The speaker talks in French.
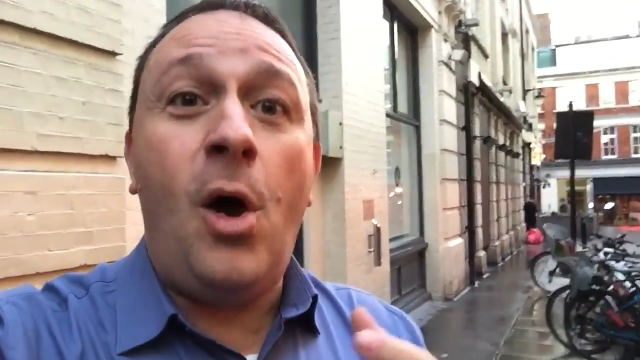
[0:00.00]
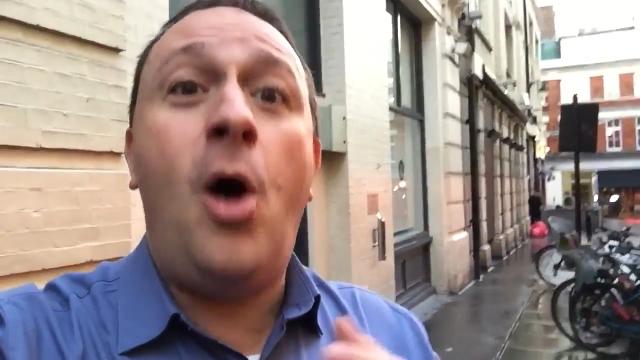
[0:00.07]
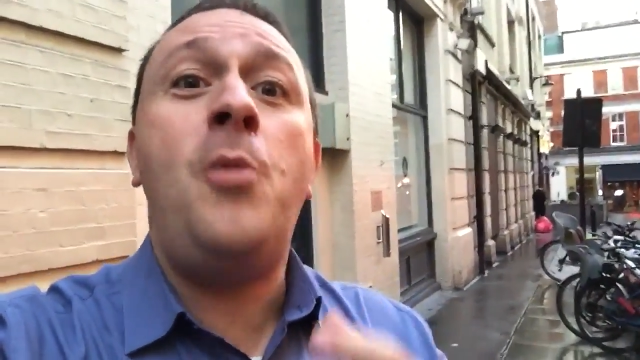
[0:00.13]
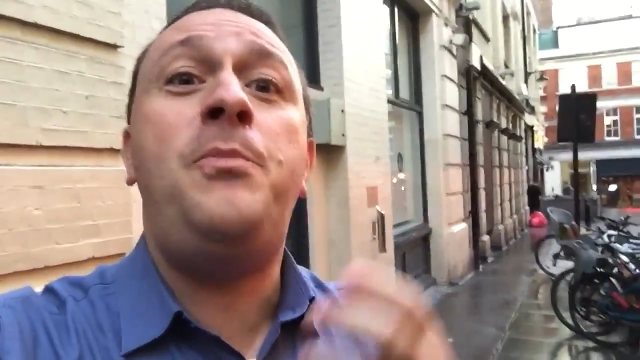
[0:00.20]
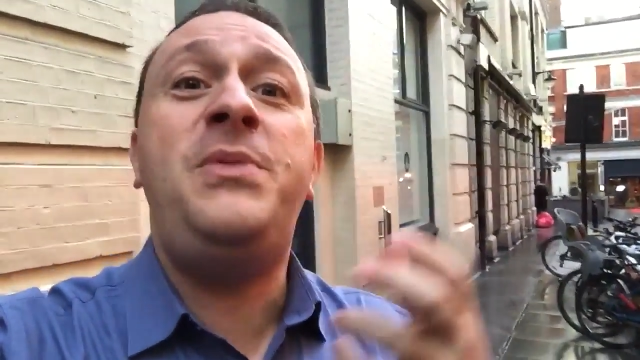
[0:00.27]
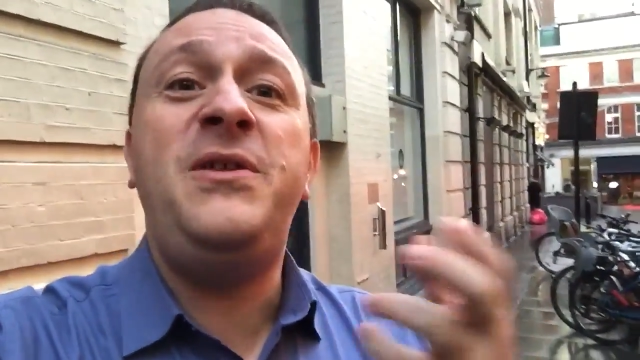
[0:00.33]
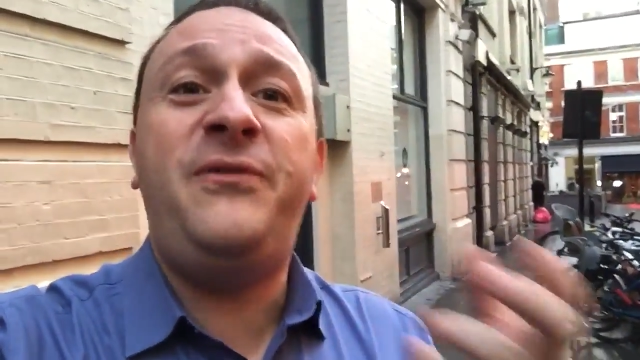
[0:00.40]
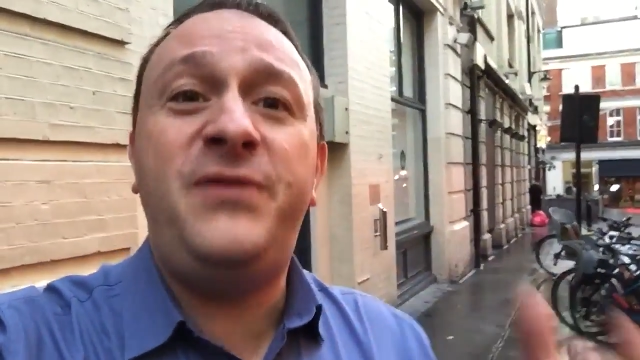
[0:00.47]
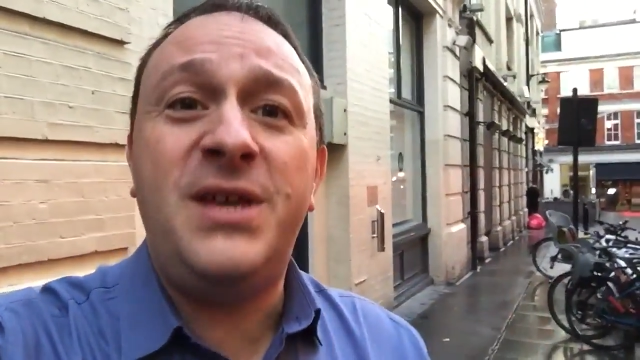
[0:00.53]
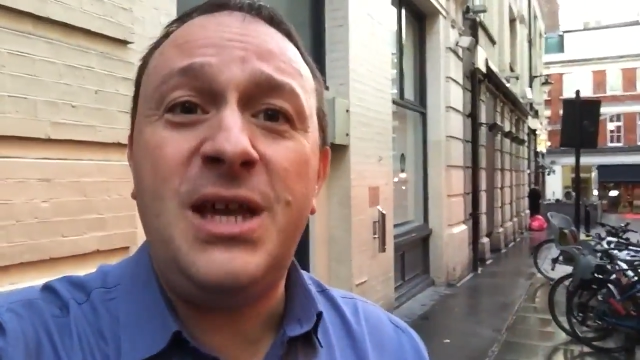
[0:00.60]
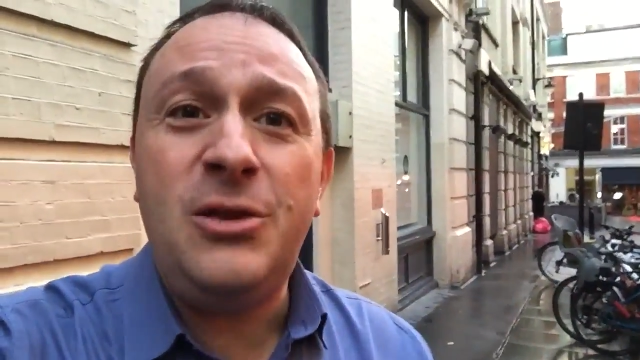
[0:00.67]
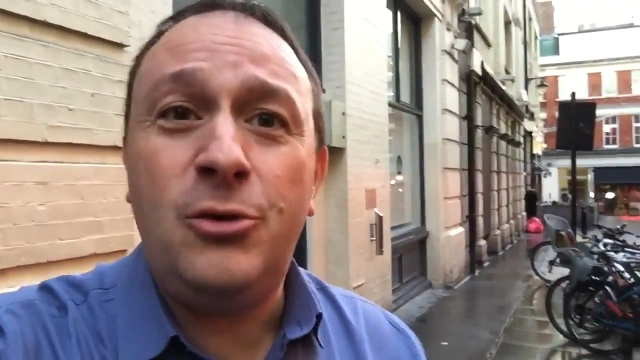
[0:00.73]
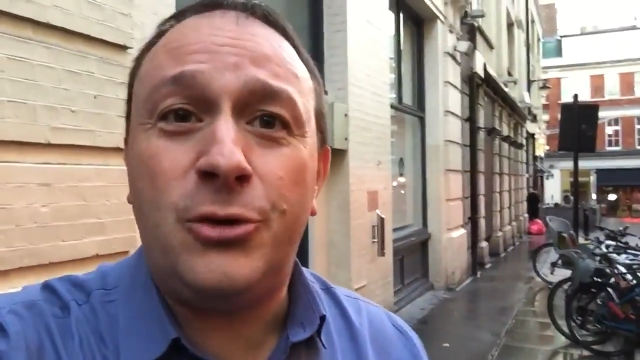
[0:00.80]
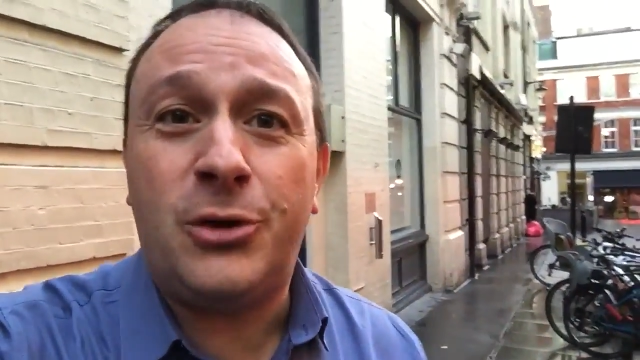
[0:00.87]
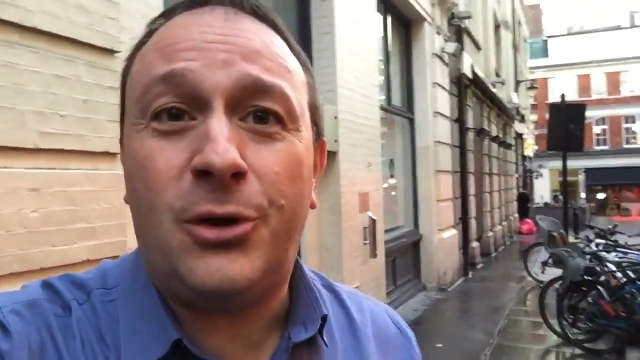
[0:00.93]

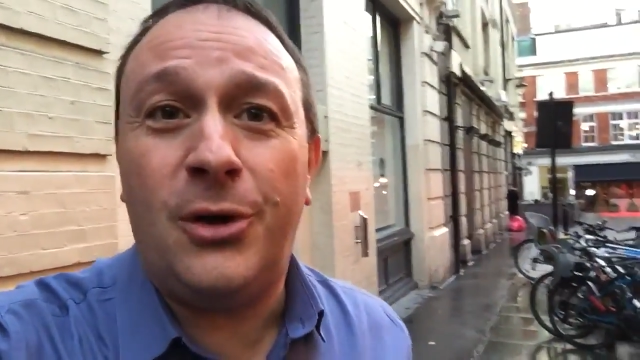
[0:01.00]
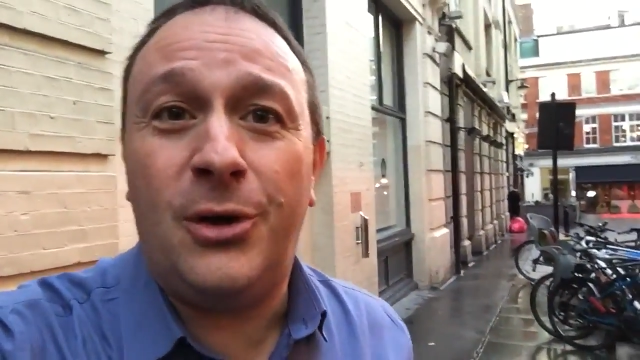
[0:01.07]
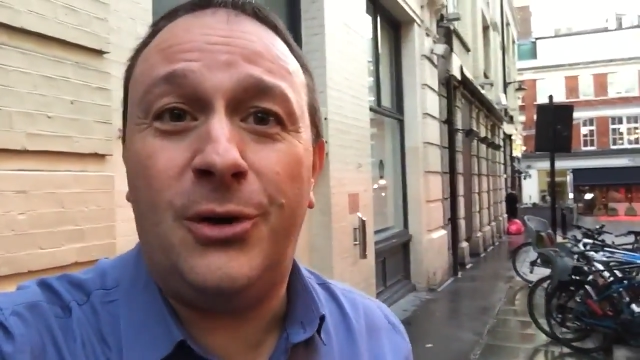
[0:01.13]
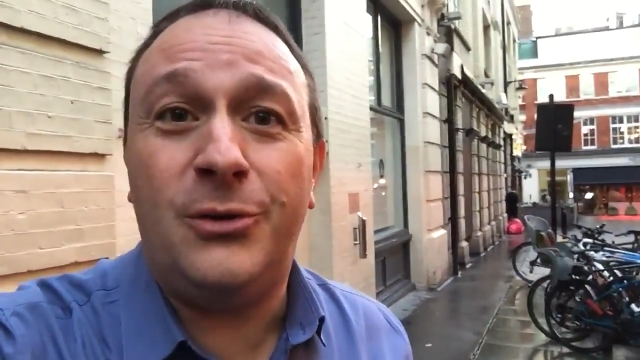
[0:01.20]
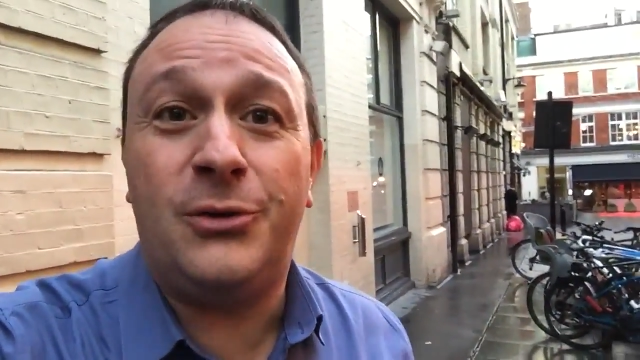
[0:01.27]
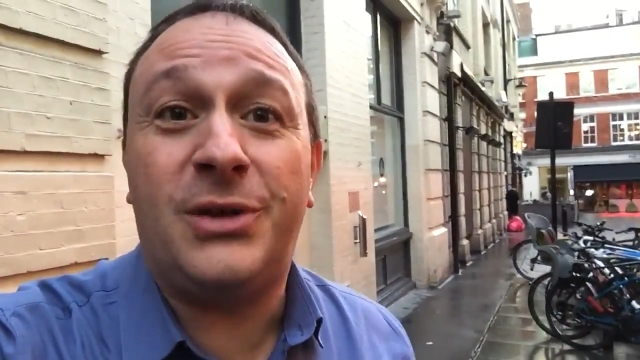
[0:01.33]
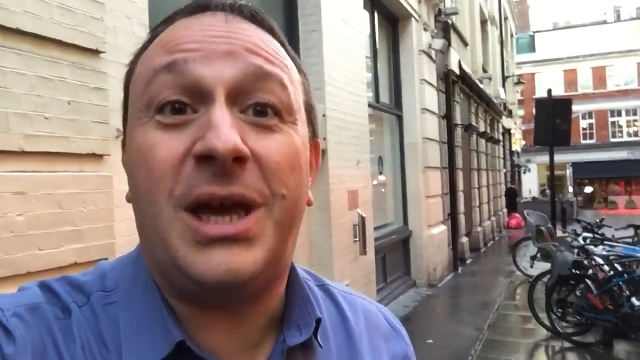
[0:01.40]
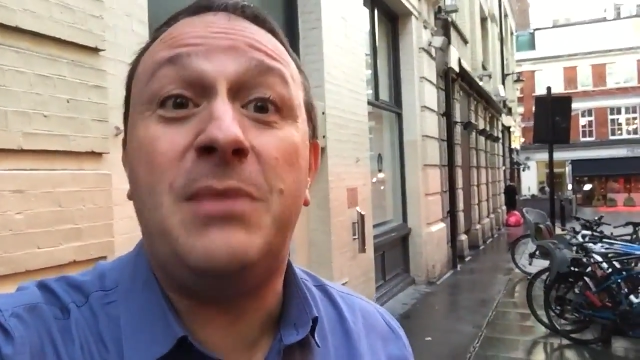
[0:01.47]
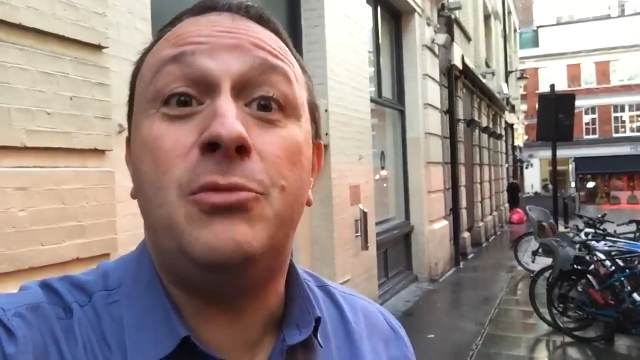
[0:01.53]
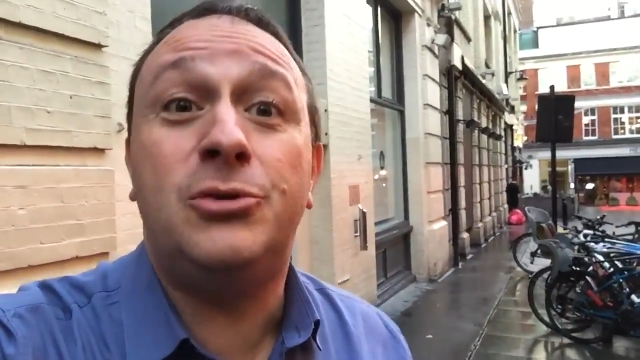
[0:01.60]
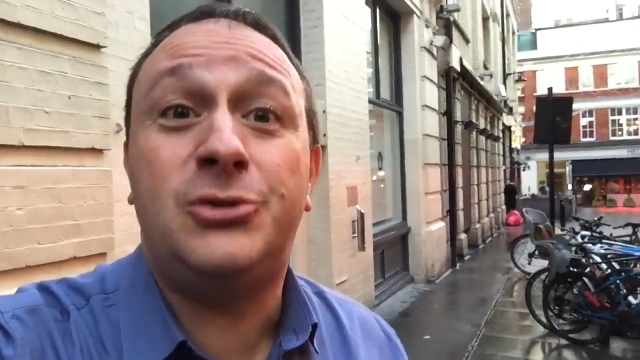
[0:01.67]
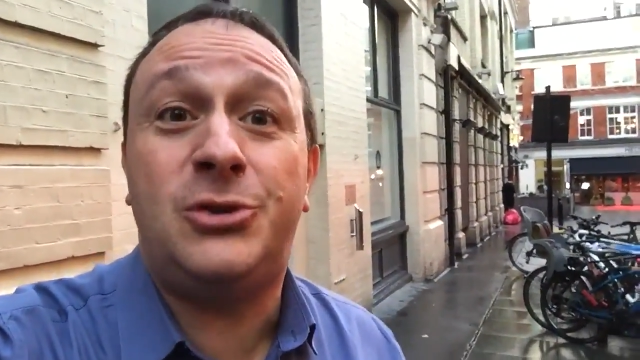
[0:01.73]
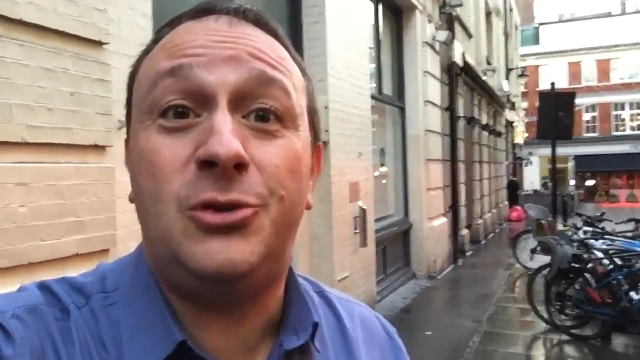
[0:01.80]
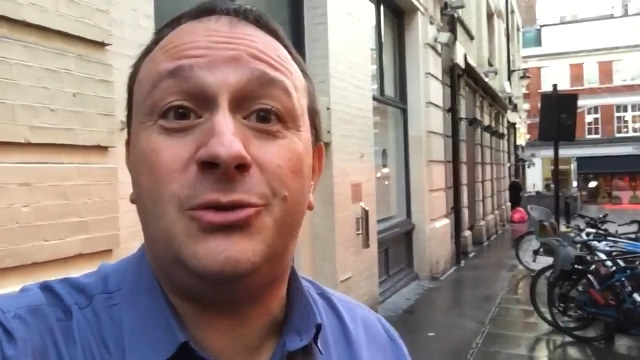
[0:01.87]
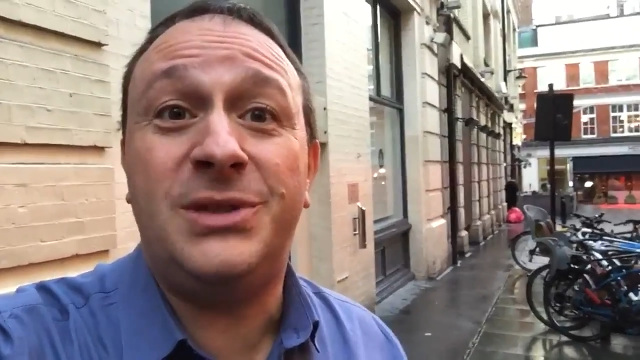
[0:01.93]
amplifier notre, euh, notre
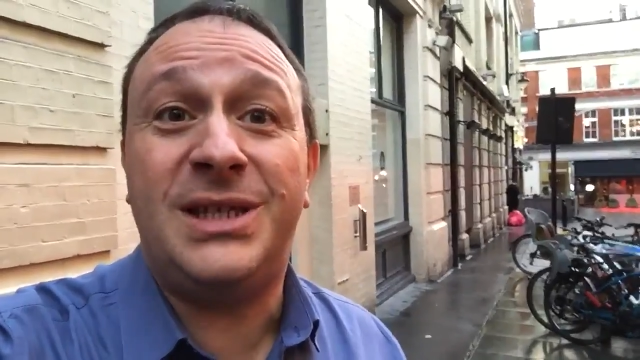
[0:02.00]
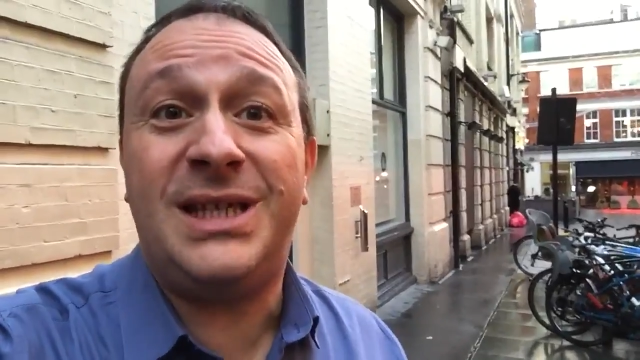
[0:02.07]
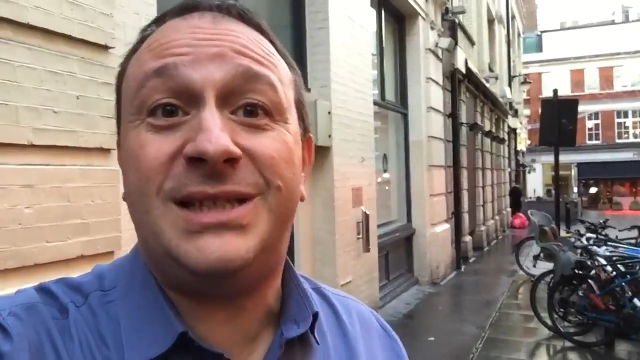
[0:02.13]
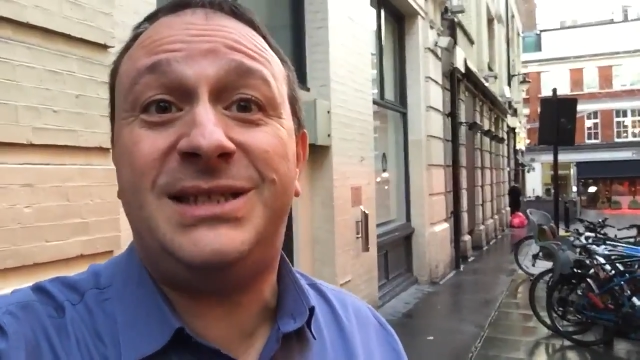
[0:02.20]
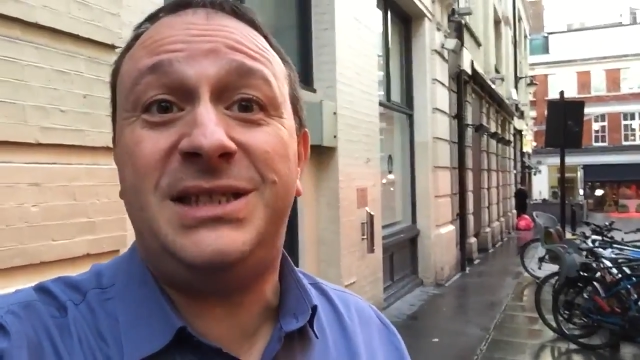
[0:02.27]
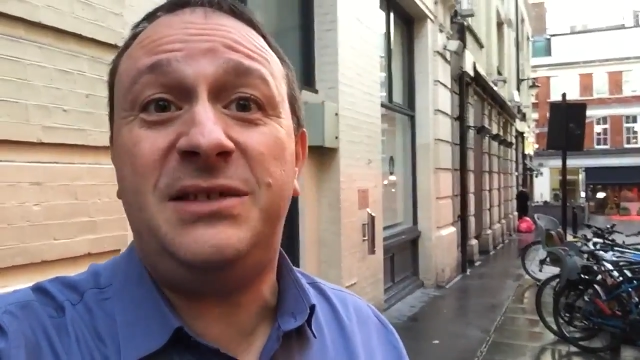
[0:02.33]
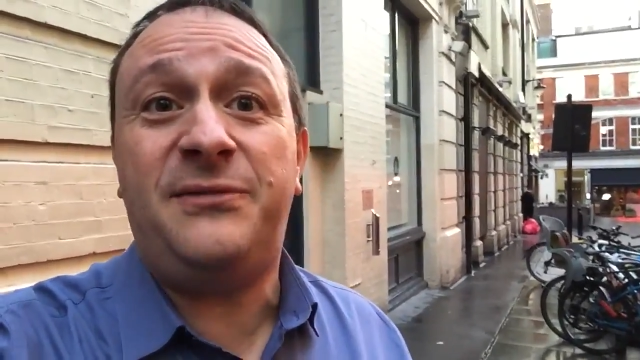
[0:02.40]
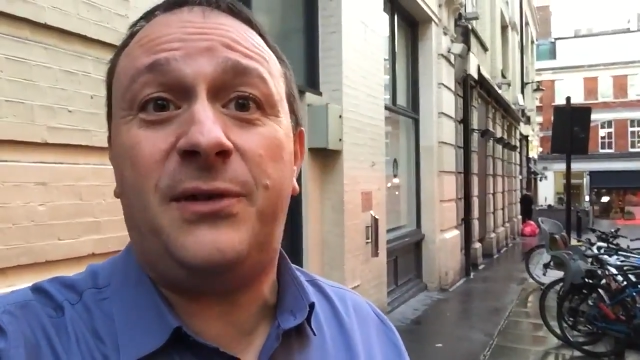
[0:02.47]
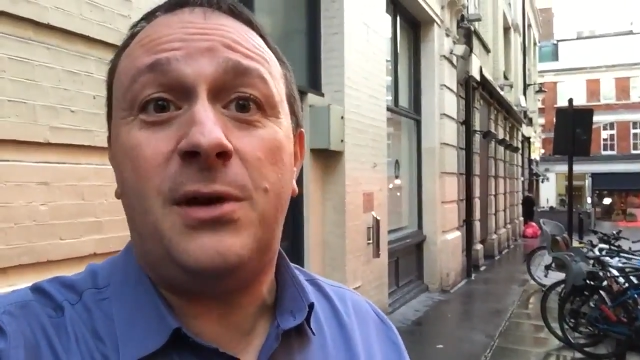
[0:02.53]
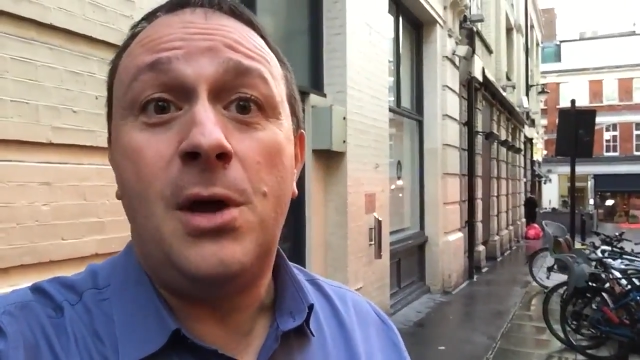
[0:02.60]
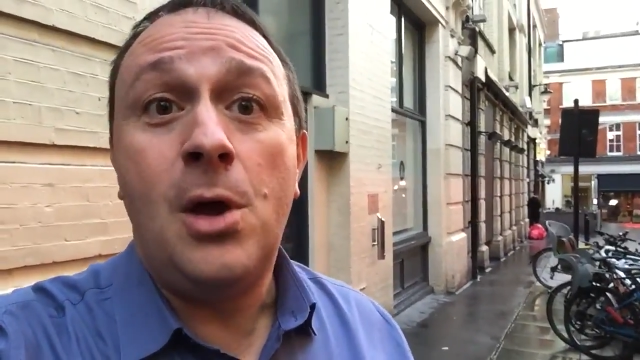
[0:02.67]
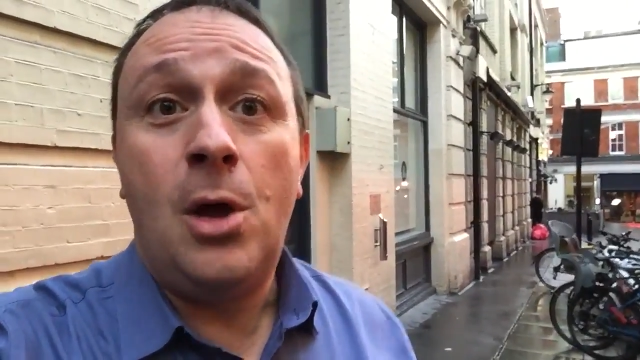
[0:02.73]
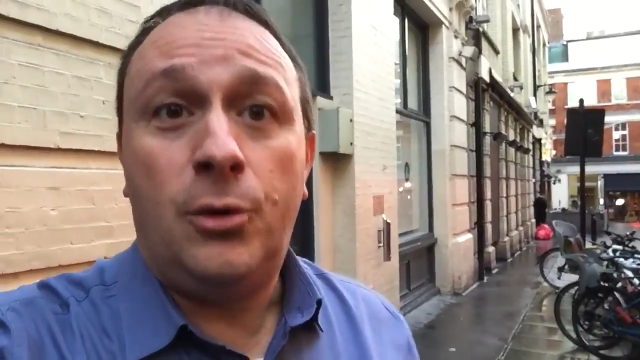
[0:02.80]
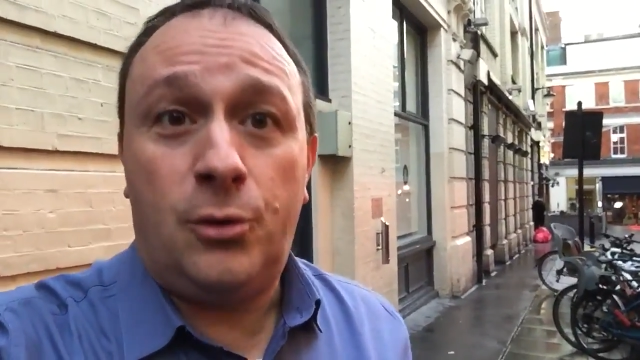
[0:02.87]
émotion négative.